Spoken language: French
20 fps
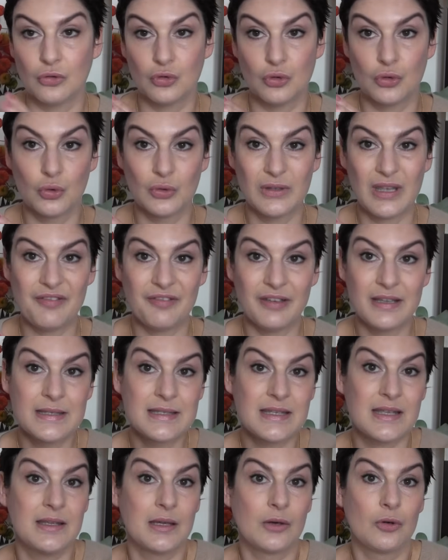de l'eau d'Aven,
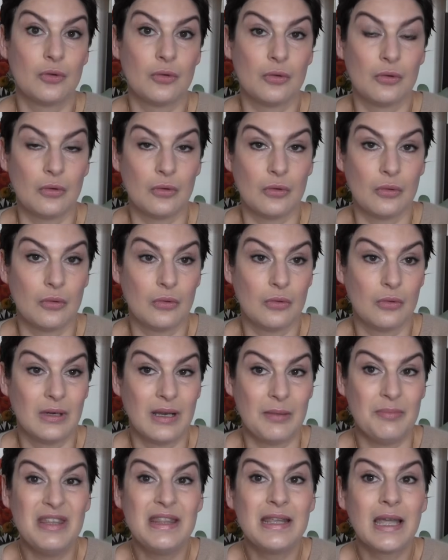c'est-à-dire
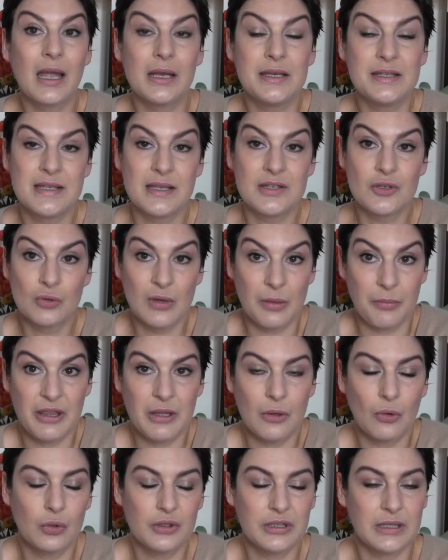la minéralisation, les
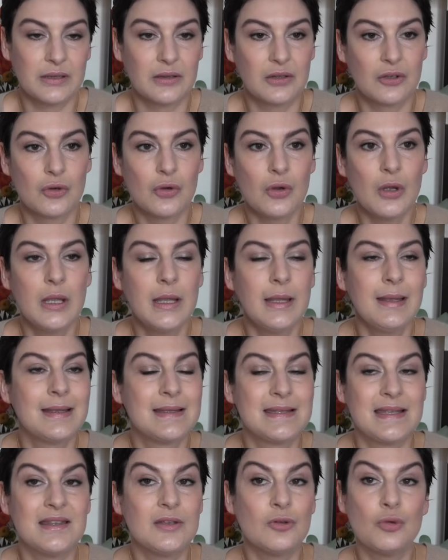minéraux qu'il y a dedans,
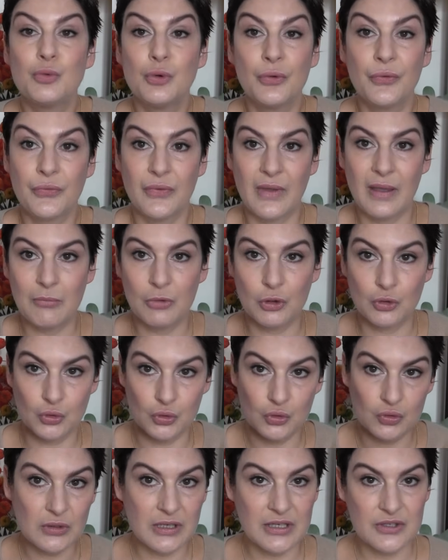c'était le plus faible
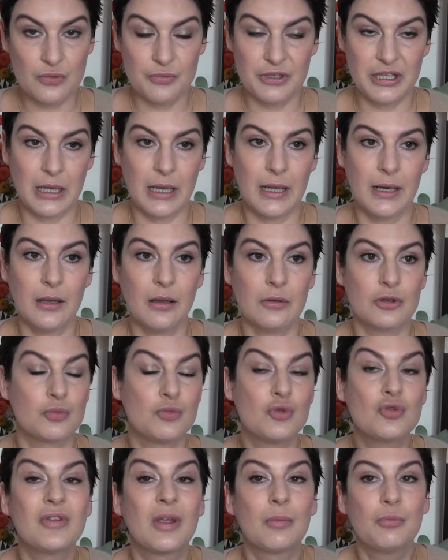de toutes les eaux minérales.
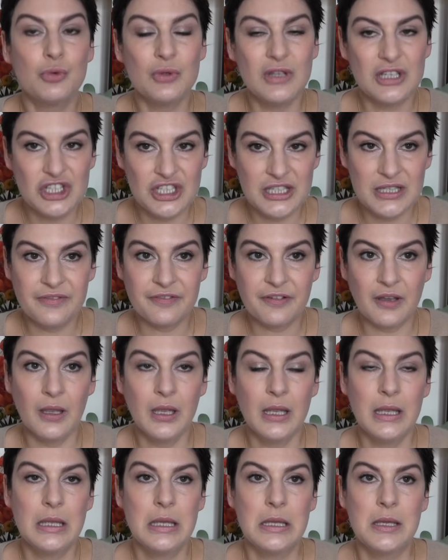Je me souviens plus des chiffres,
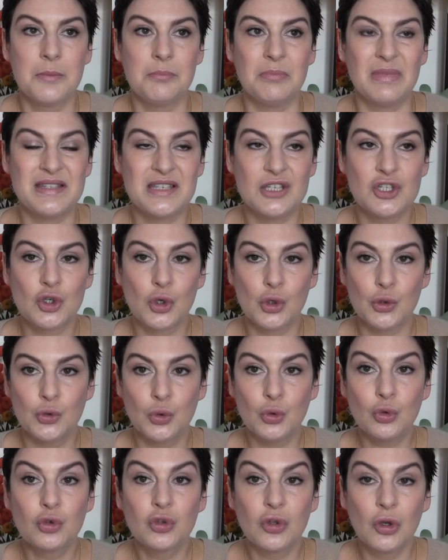mais c'est genre
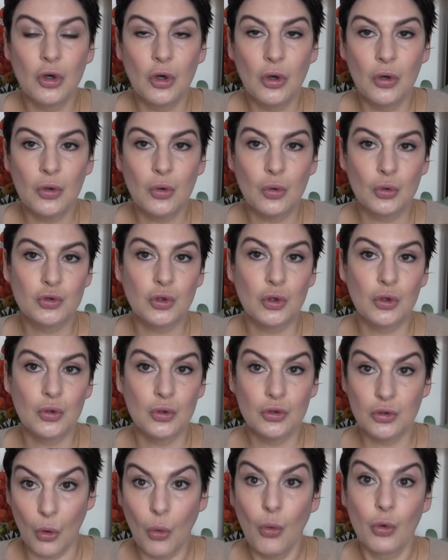200
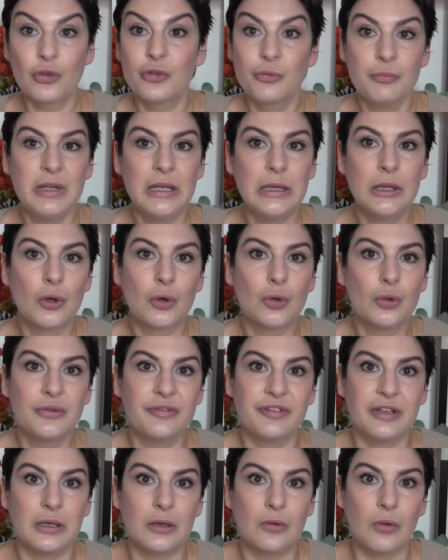contre 11 000 dans l'eau
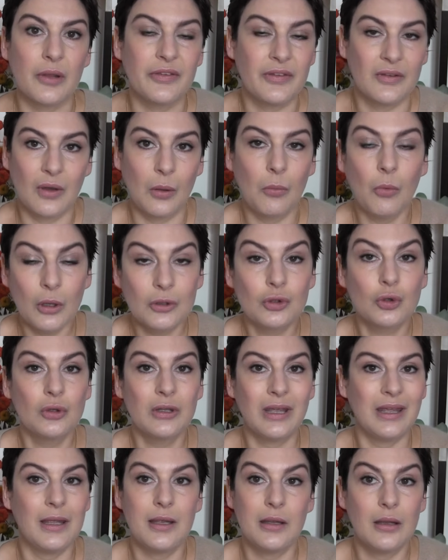de ville. C'est vraiment un
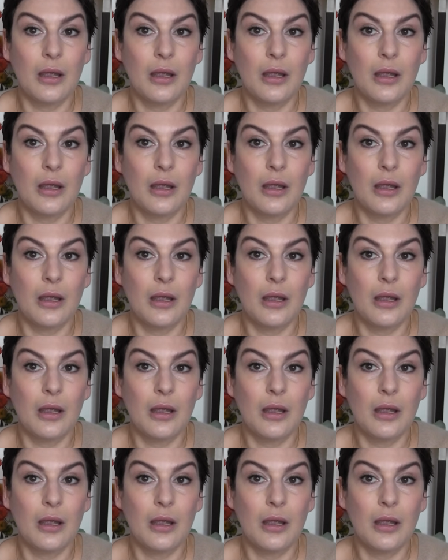truc